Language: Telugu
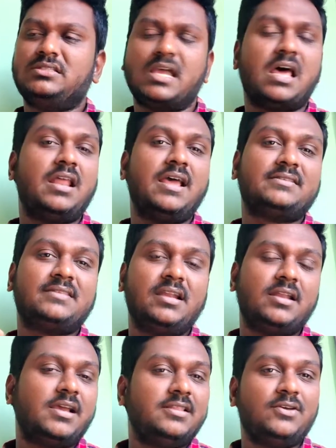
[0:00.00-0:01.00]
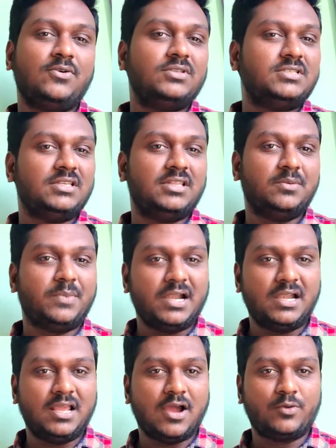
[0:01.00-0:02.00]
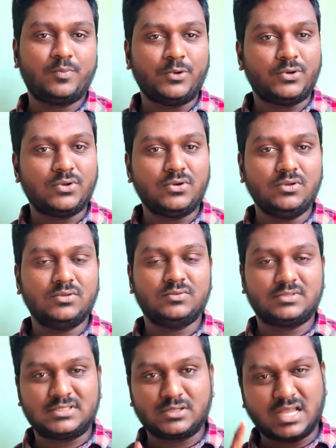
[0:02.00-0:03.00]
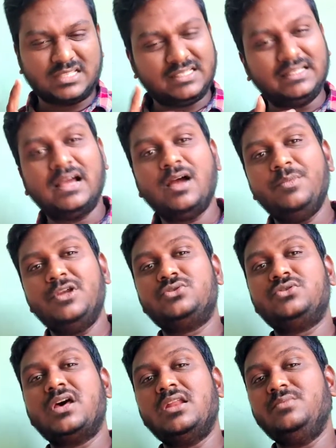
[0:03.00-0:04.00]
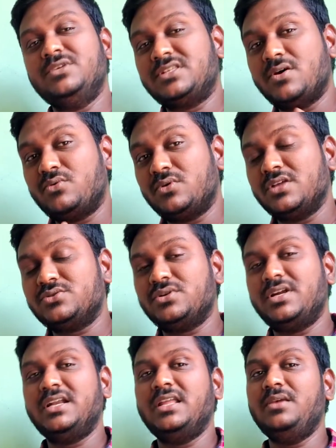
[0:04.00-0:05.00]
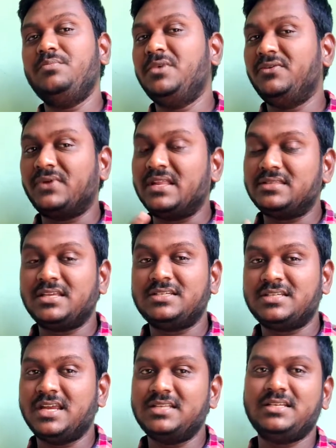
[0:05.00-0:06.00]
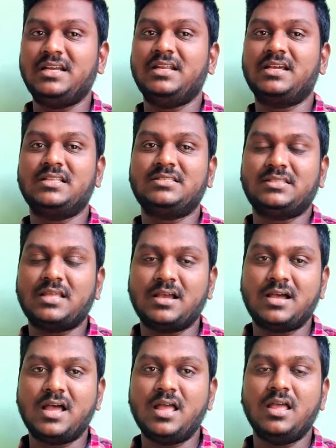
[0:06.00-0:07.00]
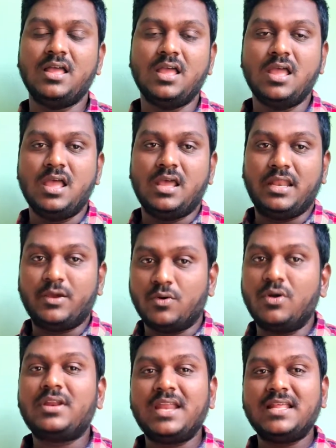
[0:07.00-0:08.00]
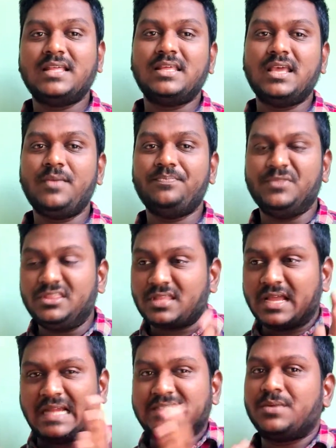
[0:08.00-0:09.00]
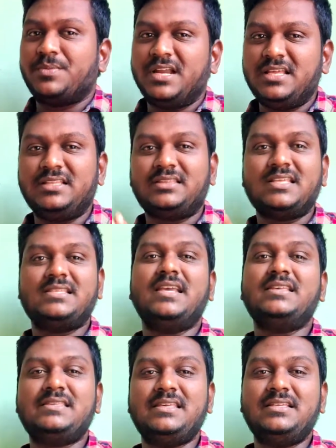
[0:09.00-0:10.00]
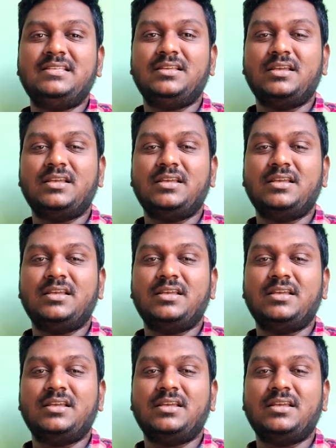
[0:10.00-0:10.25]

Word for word: చాలా ఎక్సలెంట్గా అయితే వచ్చింది బండి అవుట్పుట్ సో ఖచ్చితంగా మీరు చూడాలి మిస్ అవ్వకుండా చూడండి మీ ఫ్రెండ్స్కి షేర్ చేయండి ఖచ్చితంగా నేను కోరుకునేది అదే ఇంత కష్టపడి ఇంత చేసి